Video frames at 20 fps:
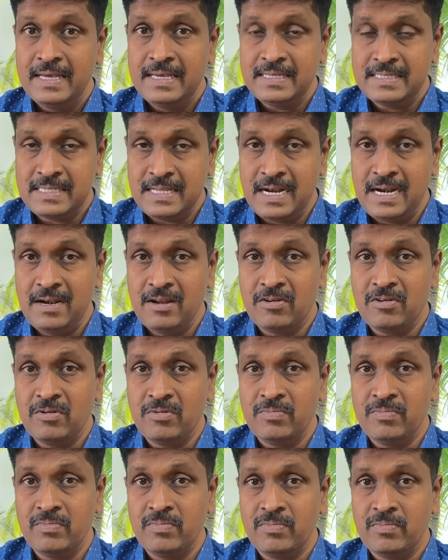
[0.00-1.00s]

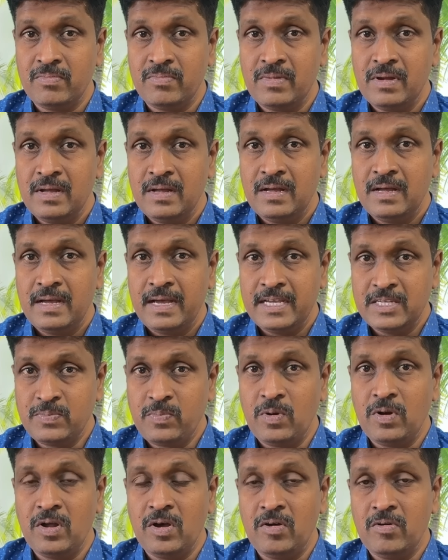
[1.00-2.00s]
இஸ்ரேலுக்கும்
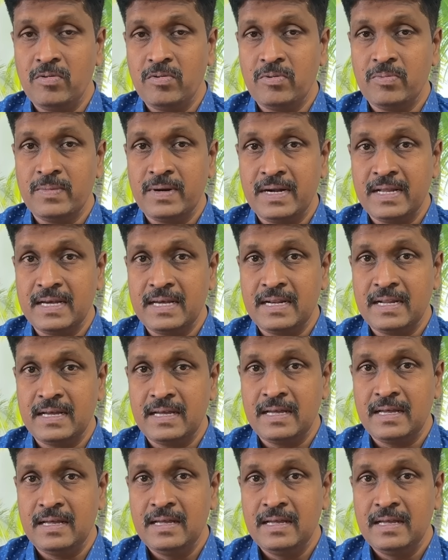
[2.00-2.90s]
ஹெஸ்புல்லாவுக்கும் நடக்கிற